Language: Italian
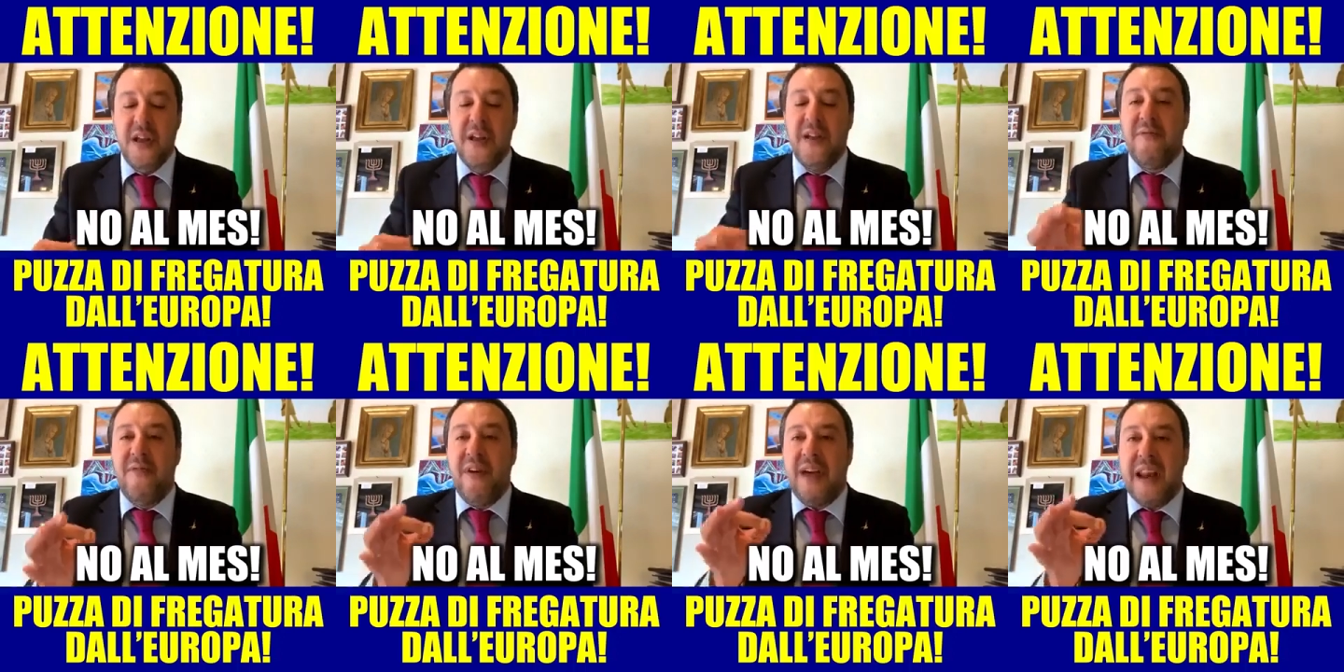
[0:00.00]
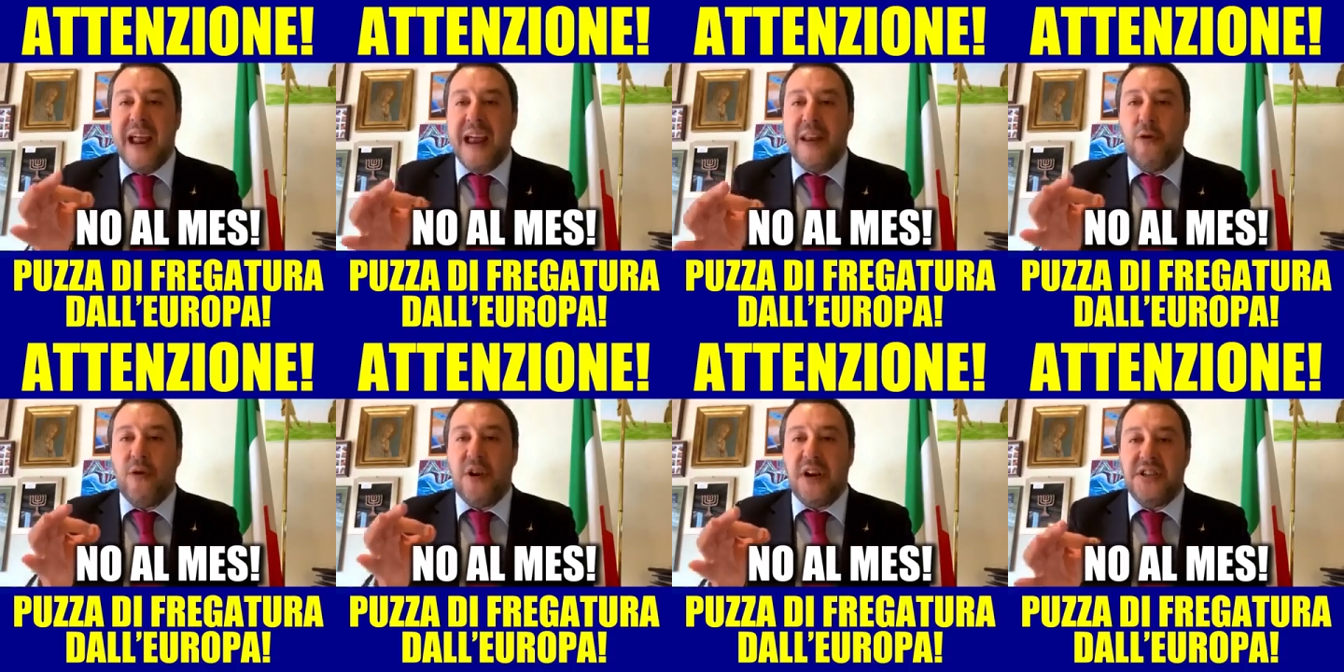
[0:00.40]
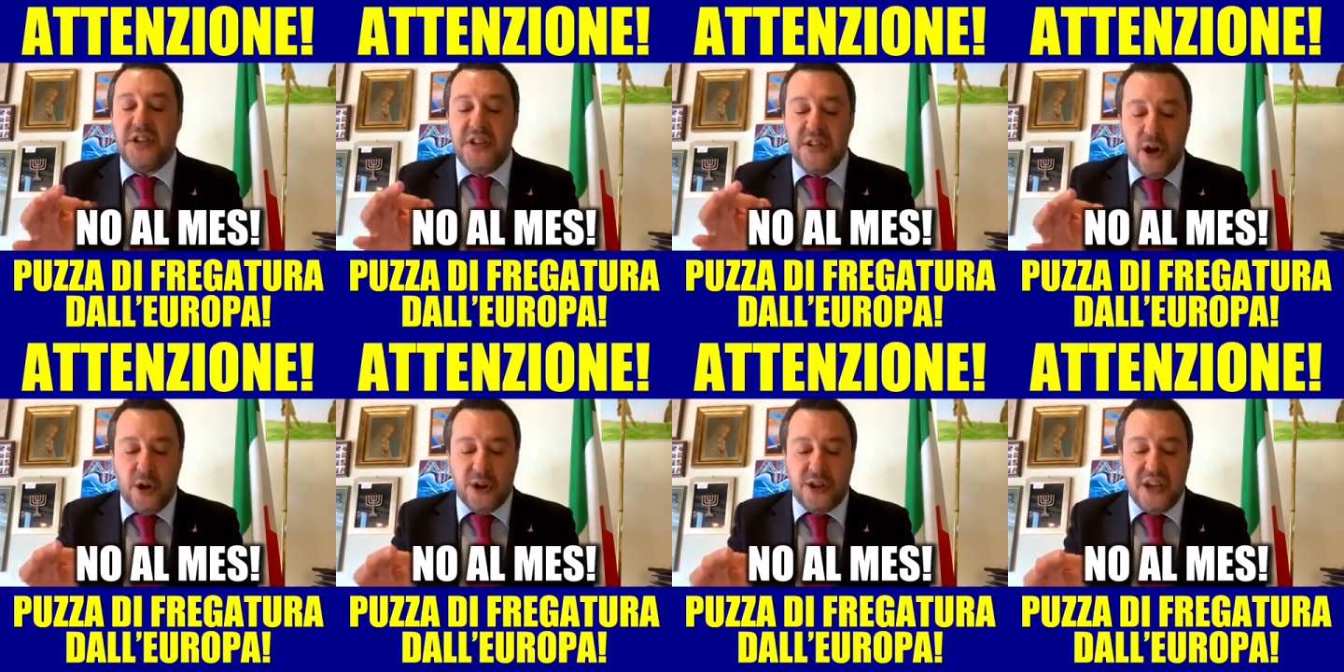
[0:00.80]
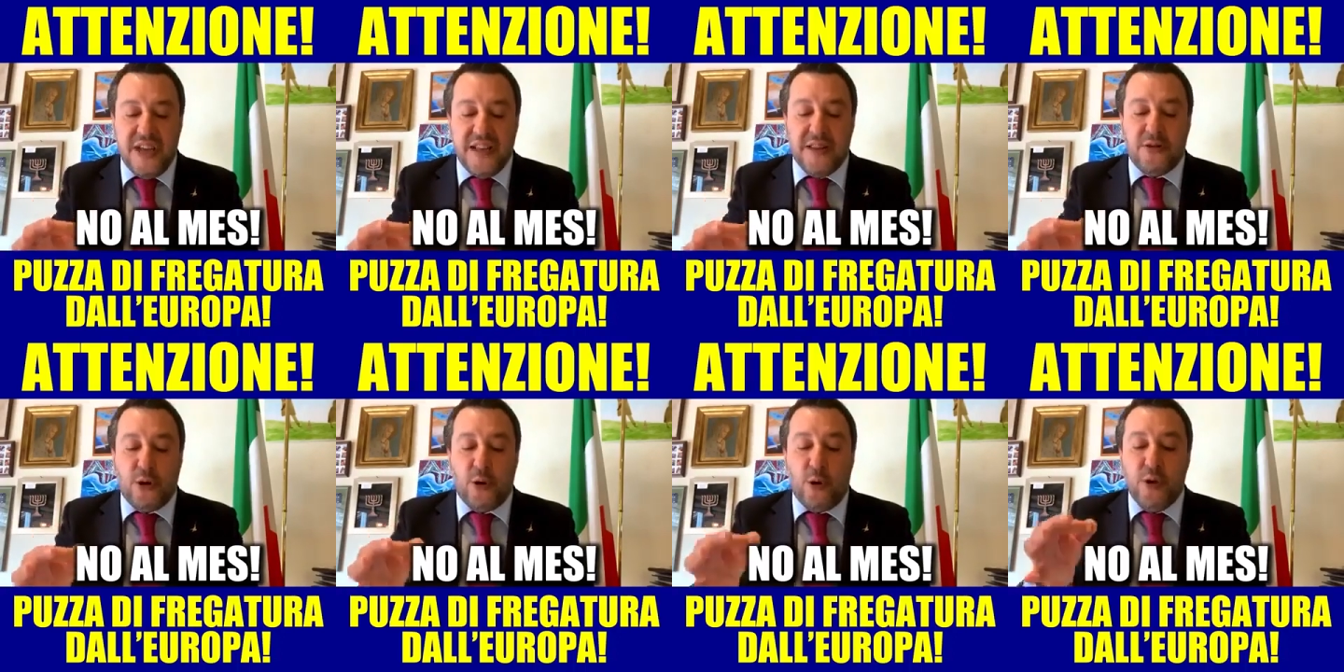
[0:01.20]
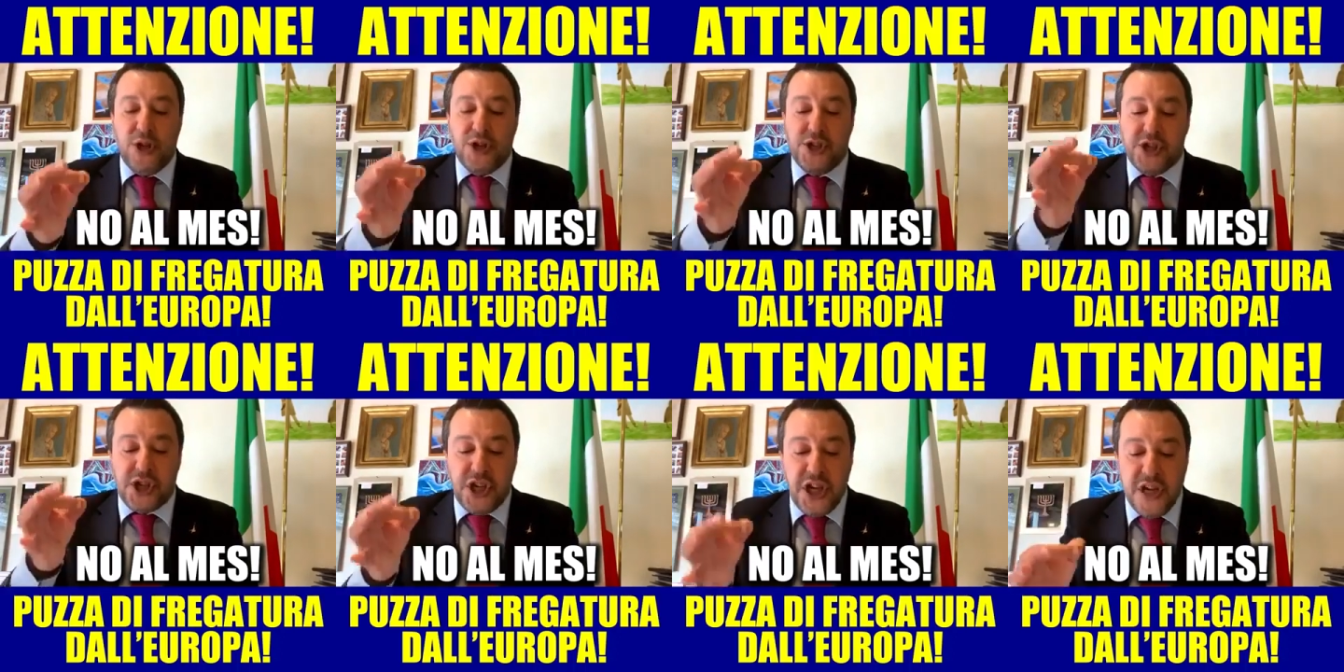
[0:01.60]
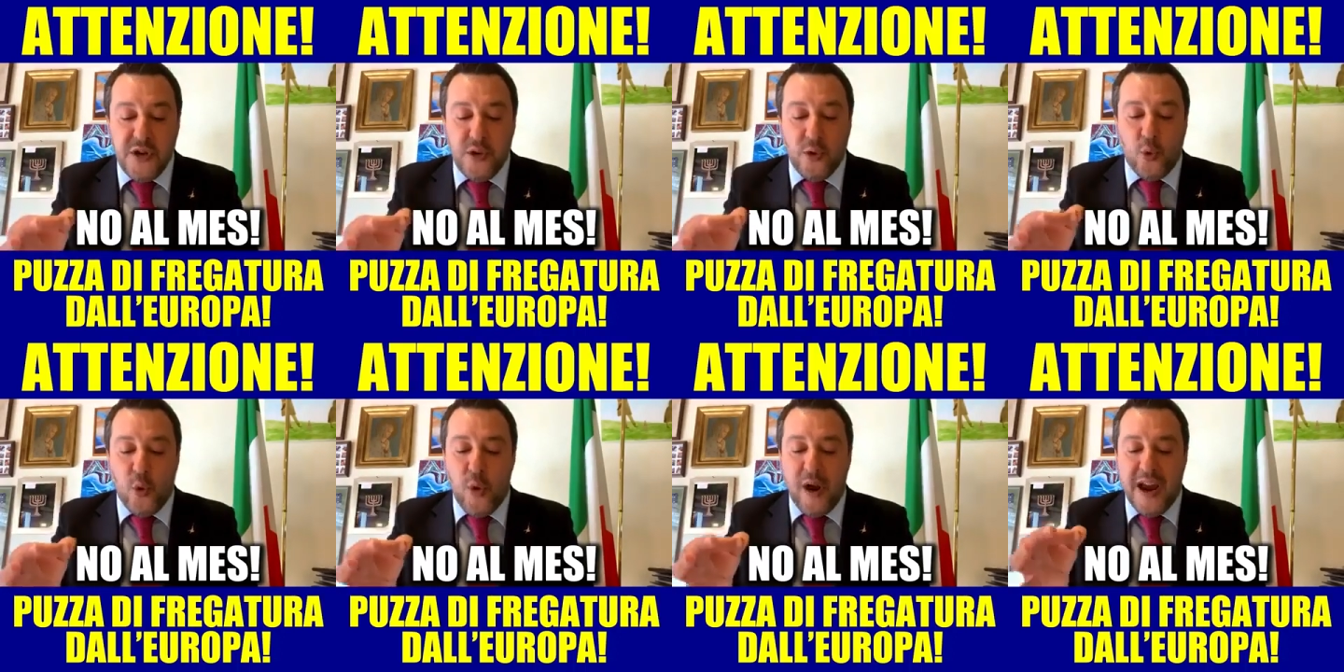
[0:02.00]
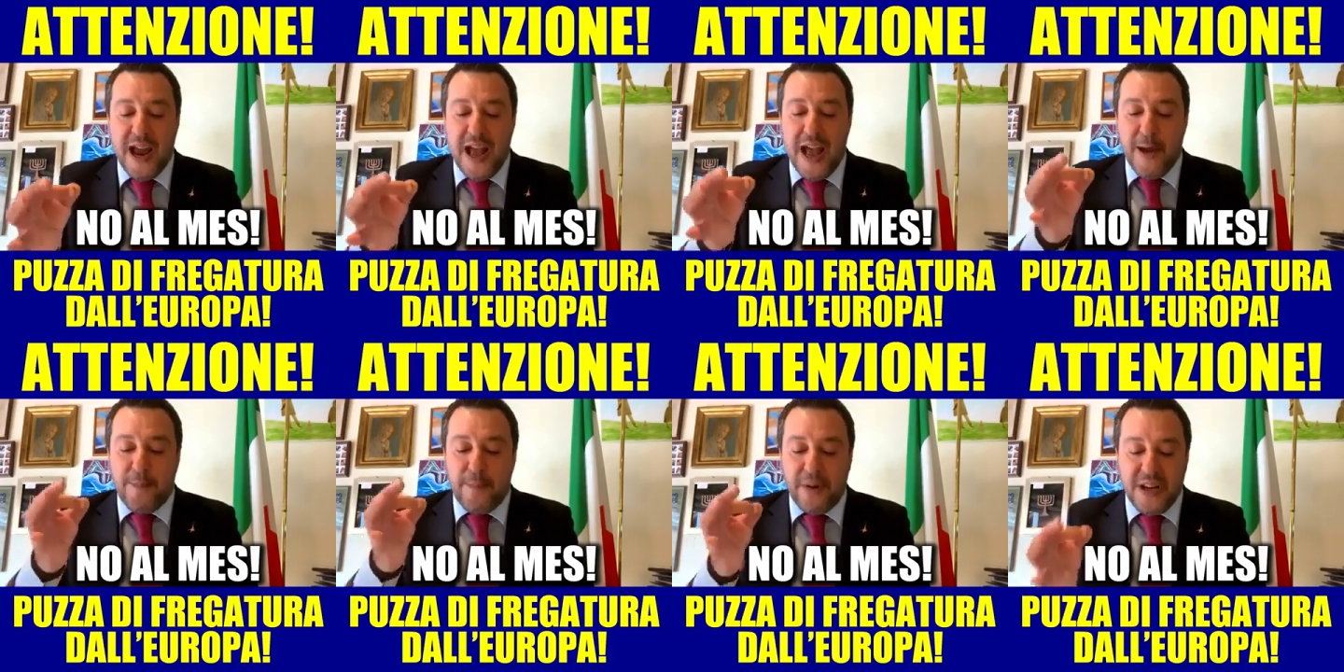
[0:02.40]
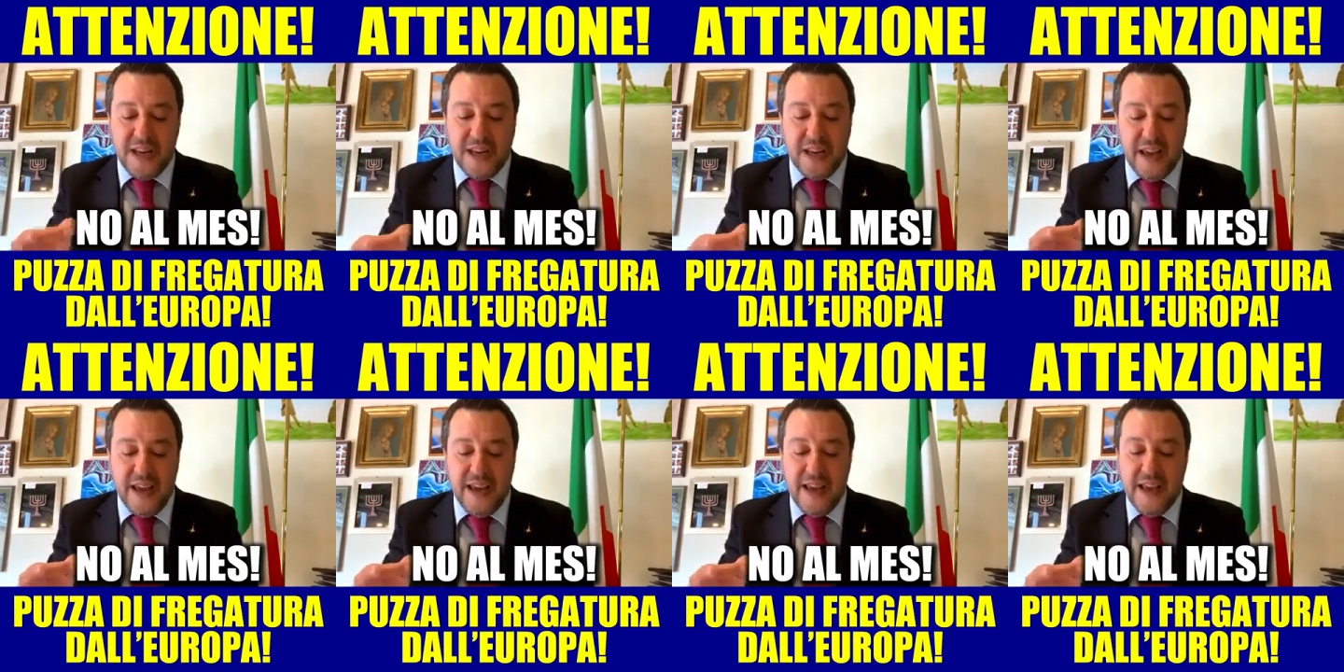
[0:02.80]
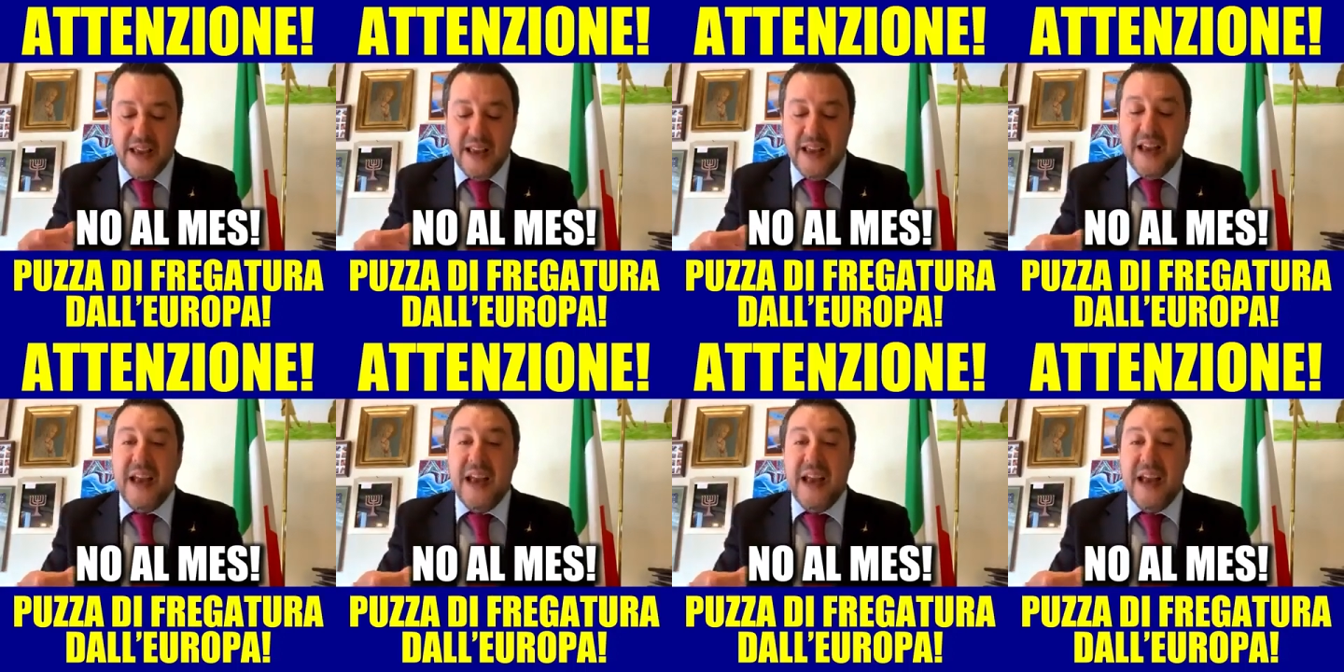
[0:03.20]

verranno resi noti entro il 5 aprile